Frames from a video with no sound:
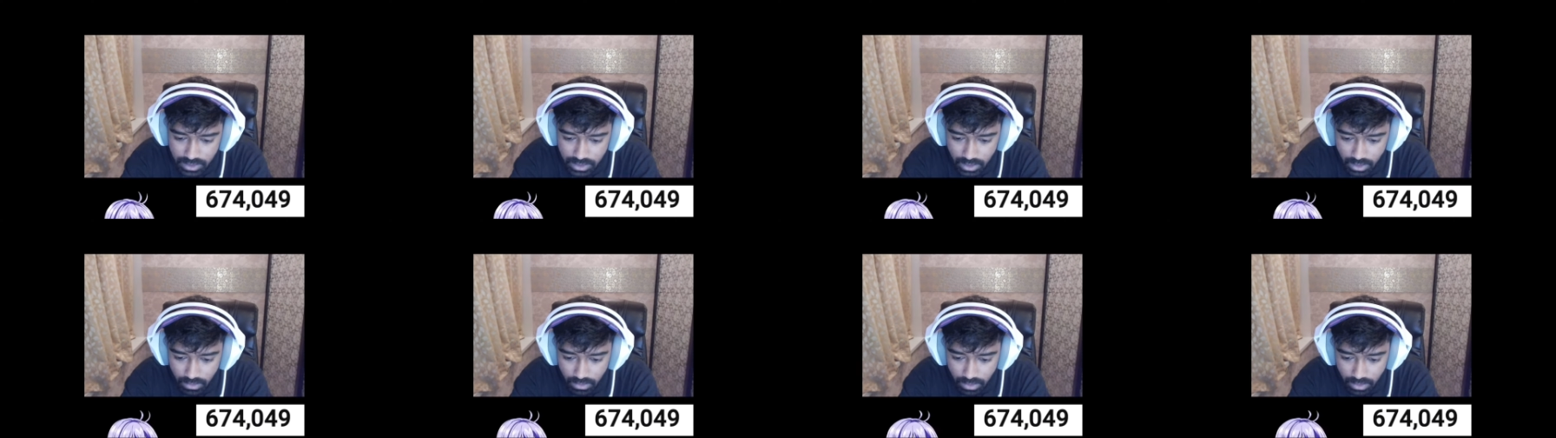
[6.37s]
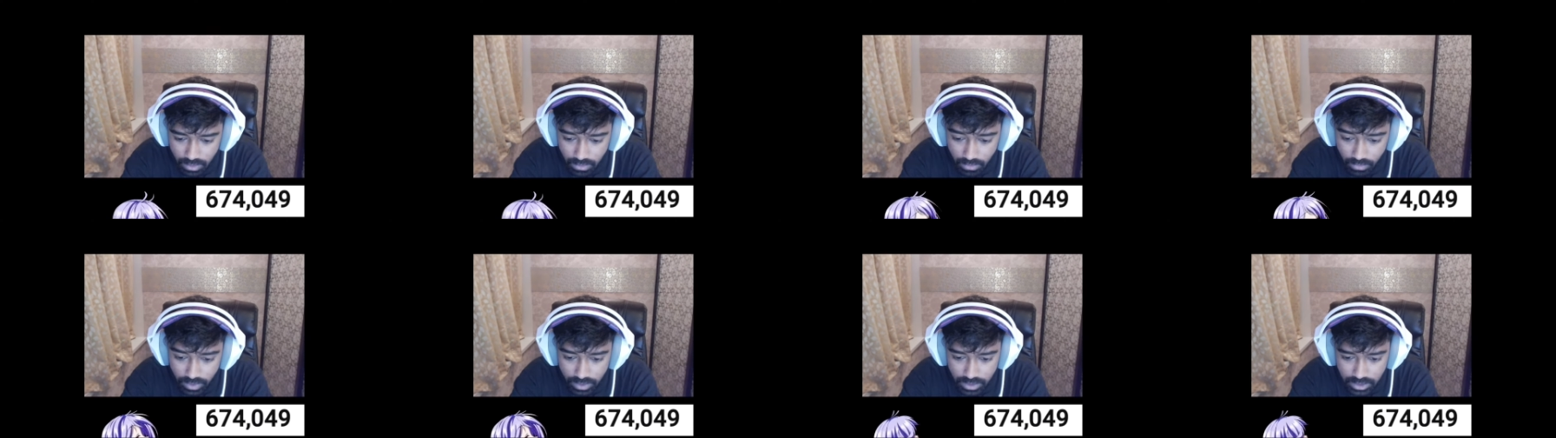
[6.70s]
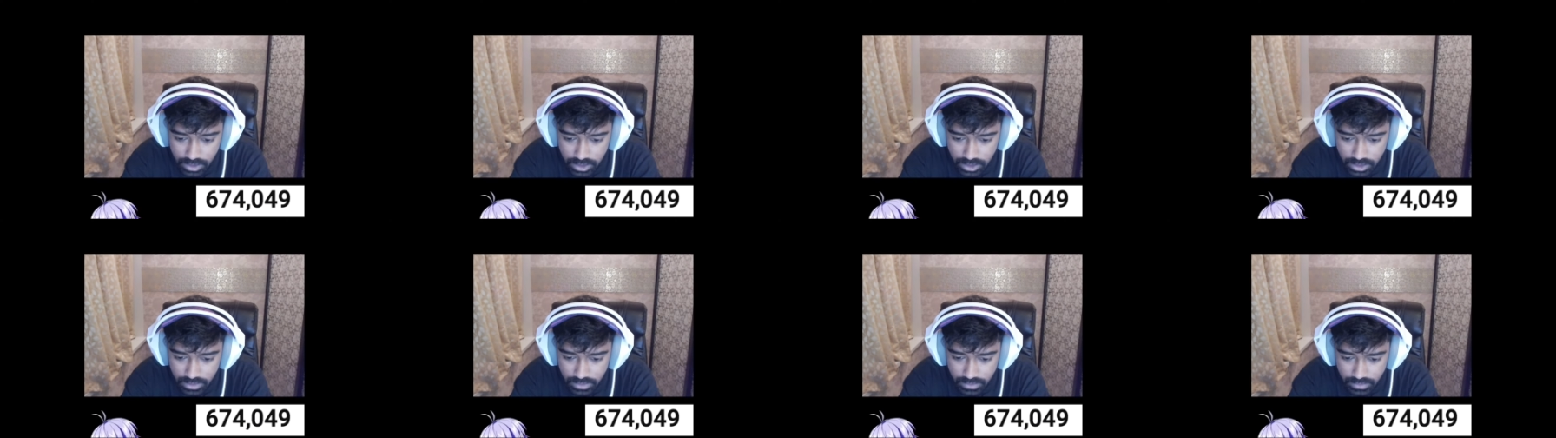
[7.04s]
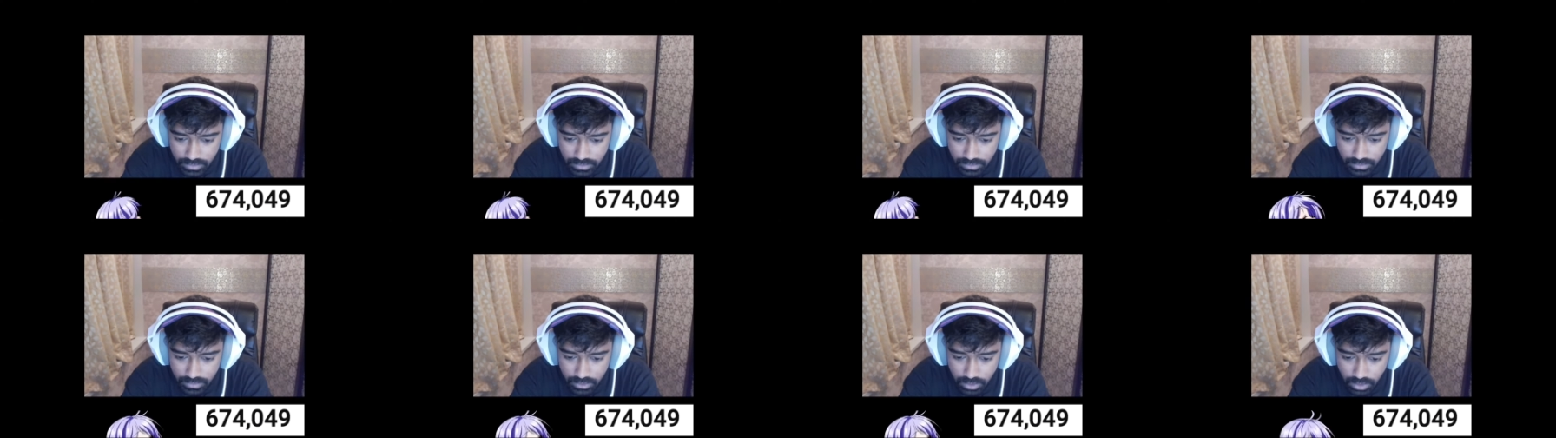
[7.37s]
खाऊंगा वेज
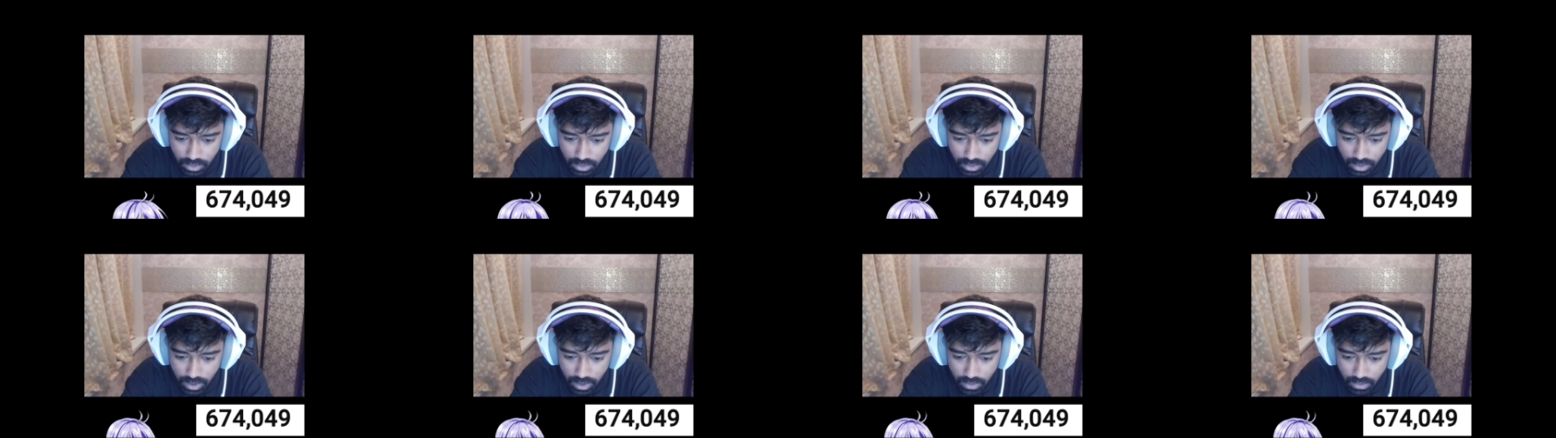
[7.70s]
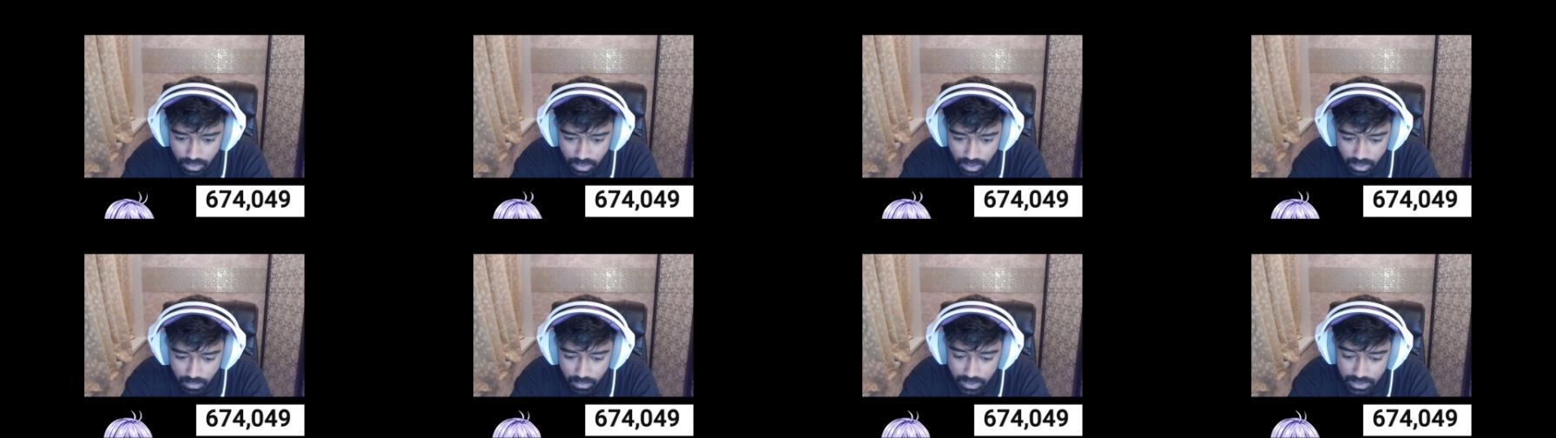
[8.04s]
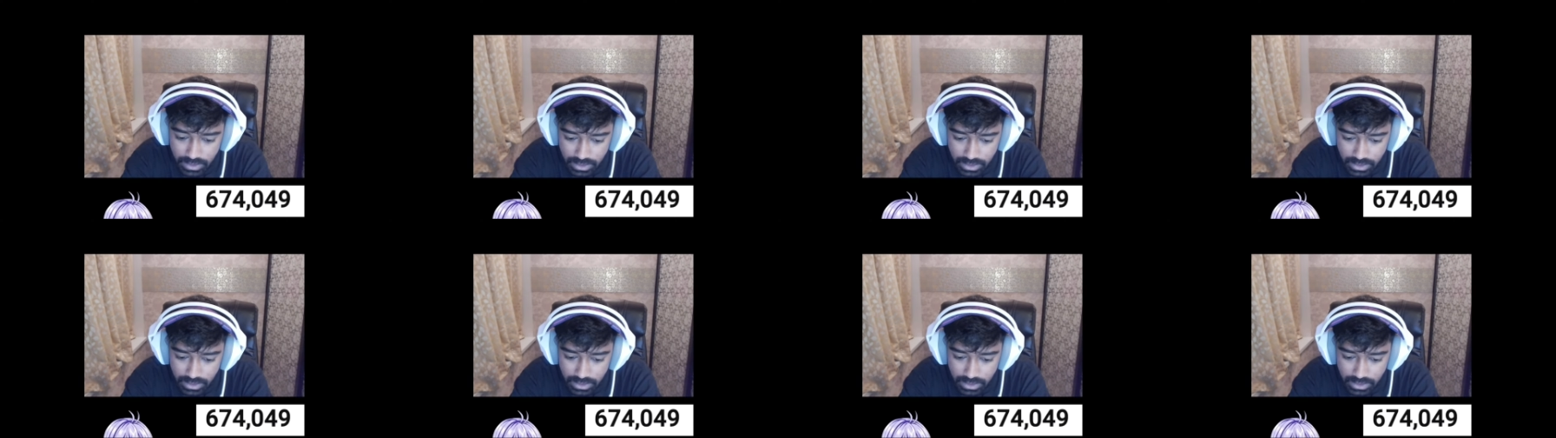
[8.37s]
जो खाऊंगा वेज